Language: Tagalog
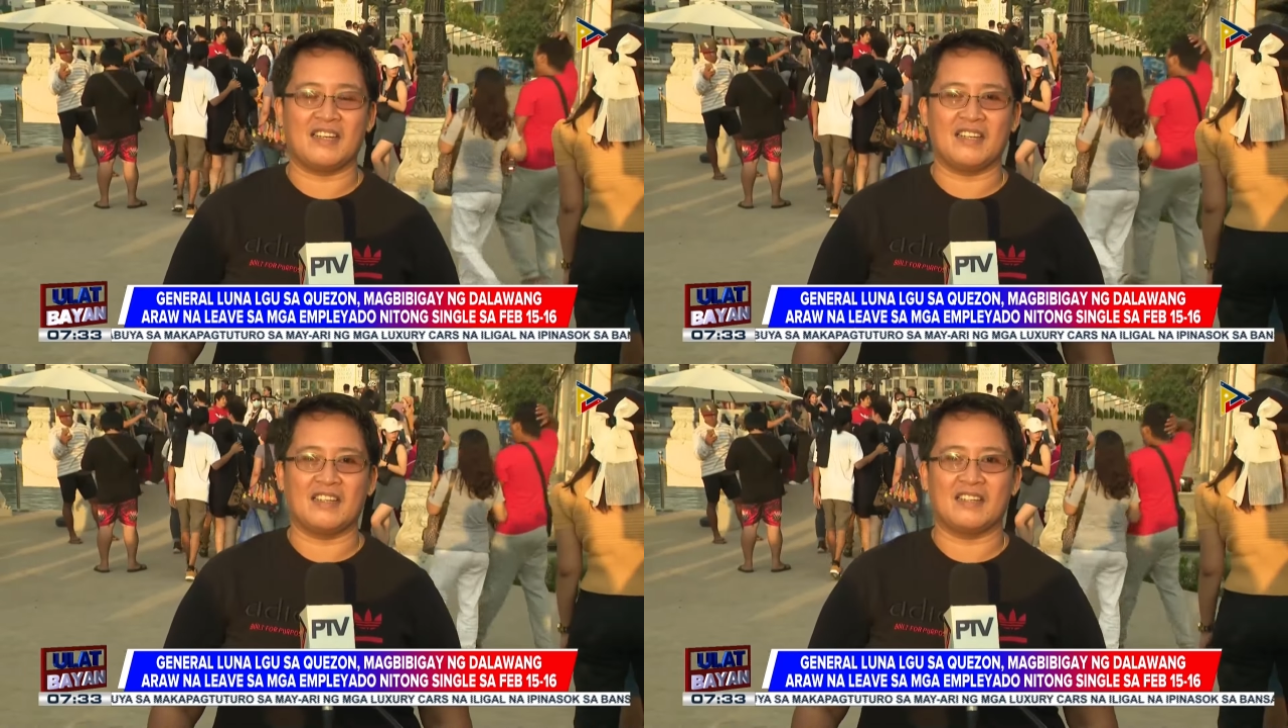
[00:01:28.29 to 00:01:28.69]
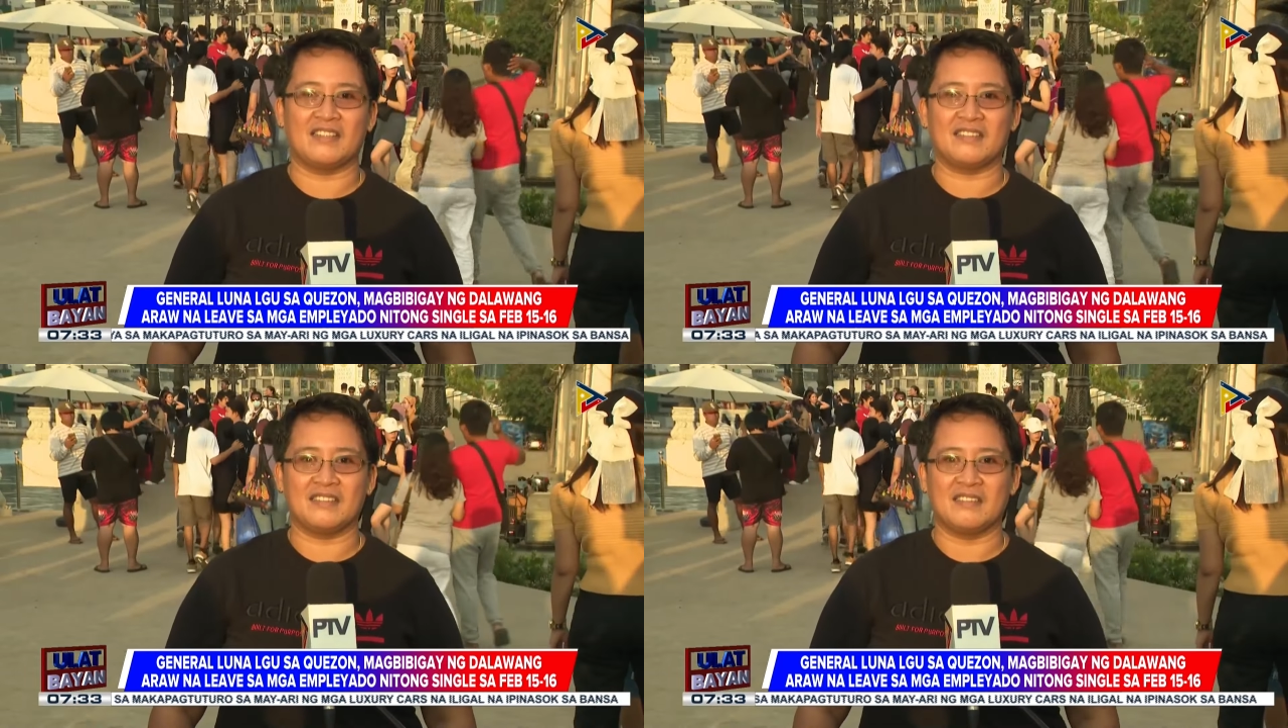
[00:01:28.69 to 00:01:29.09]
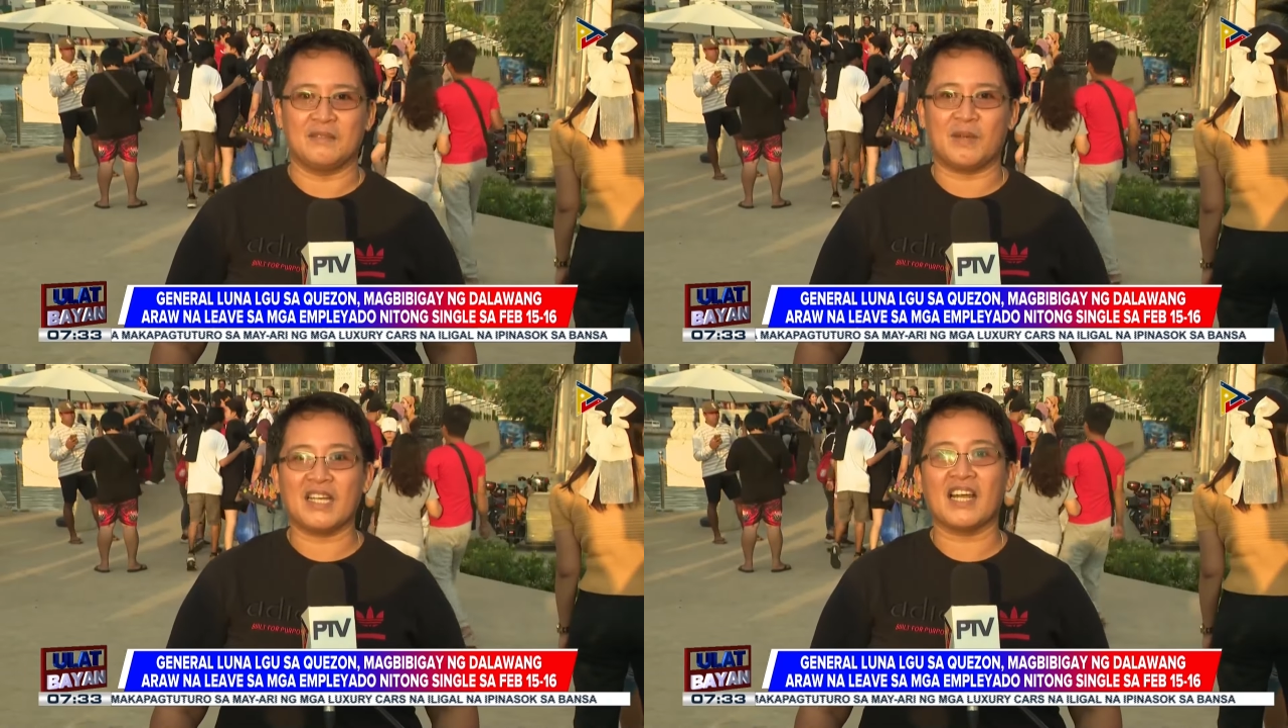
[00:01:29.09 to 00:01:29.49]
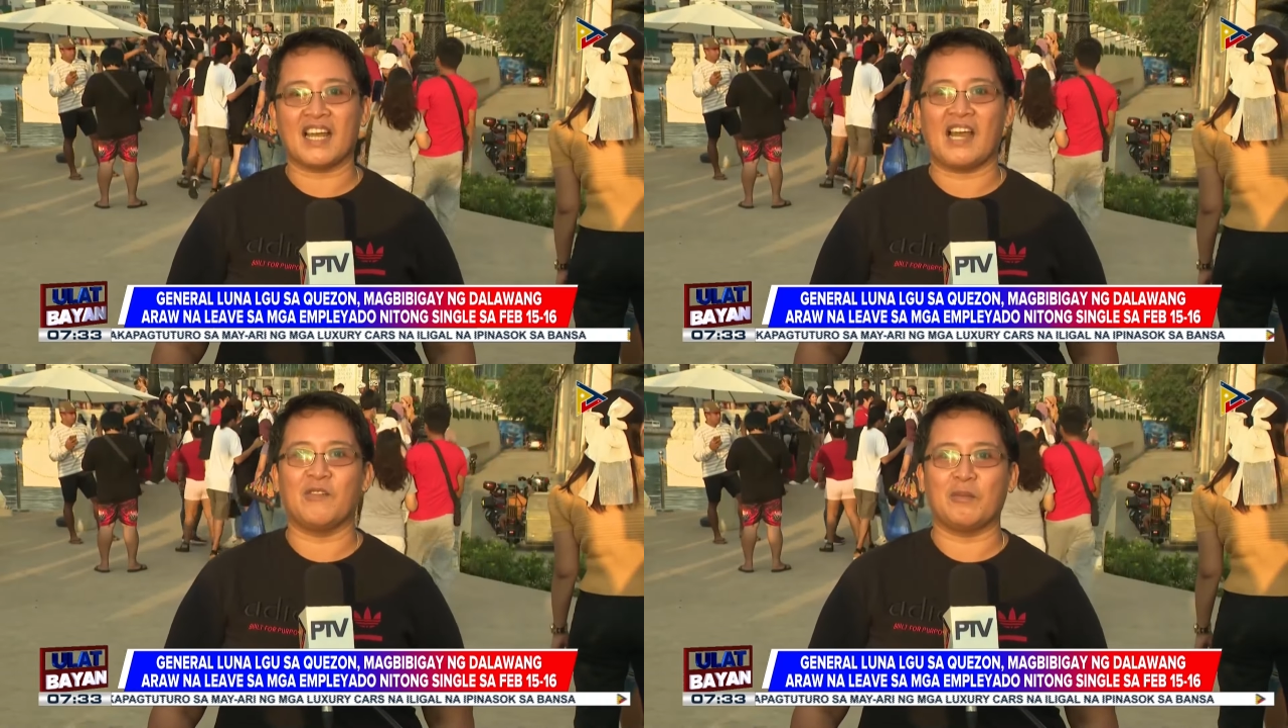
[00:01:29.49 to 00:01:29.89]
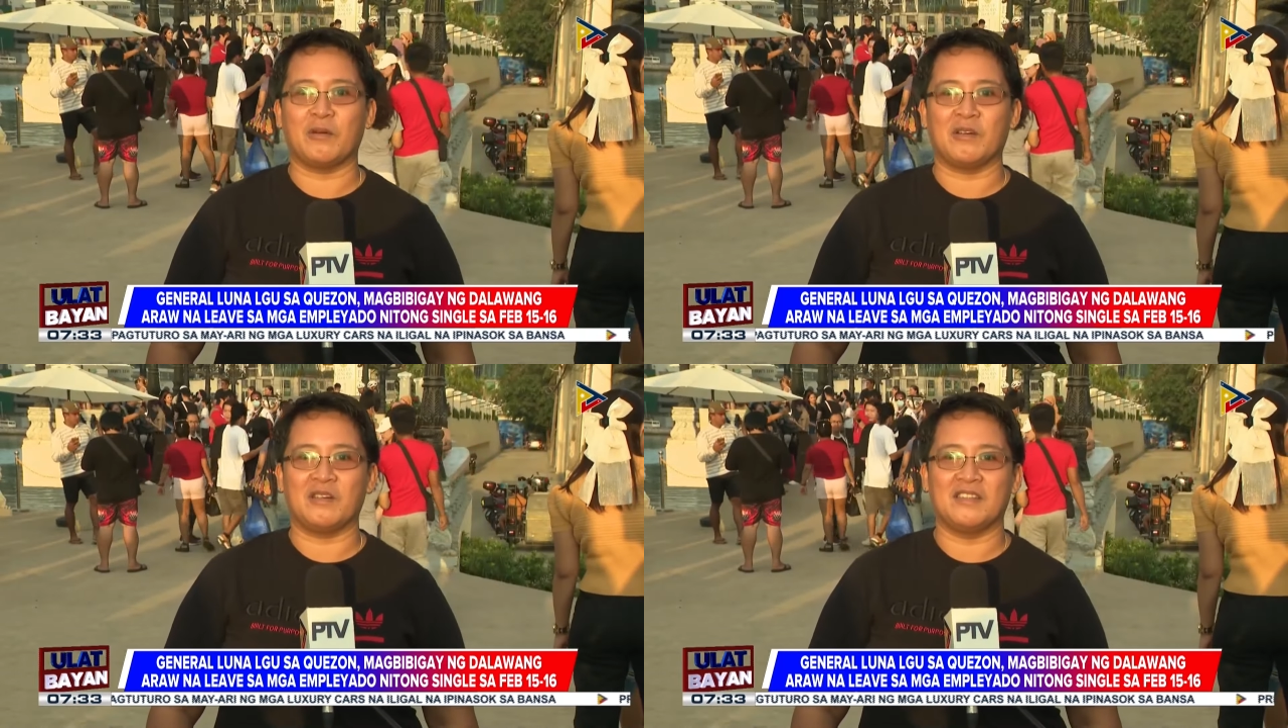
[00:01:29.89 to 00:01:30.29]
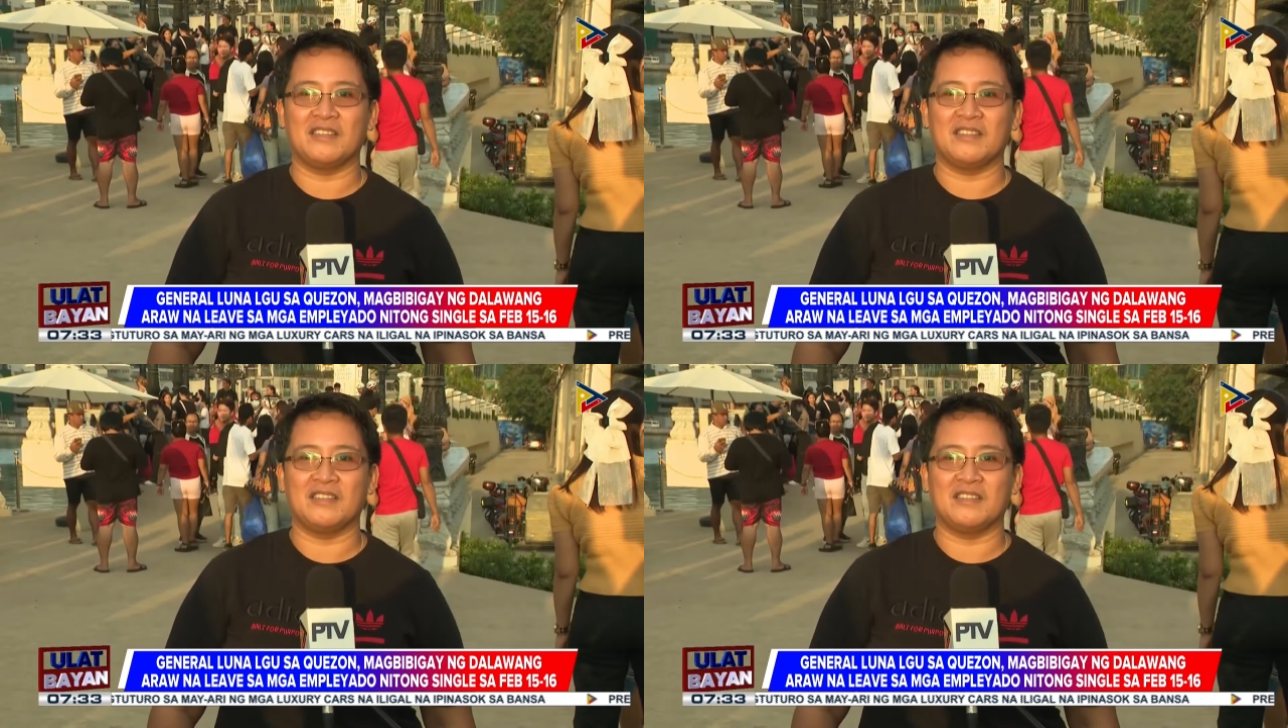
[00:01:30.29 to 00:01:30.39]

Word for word: uh, manggagawa po.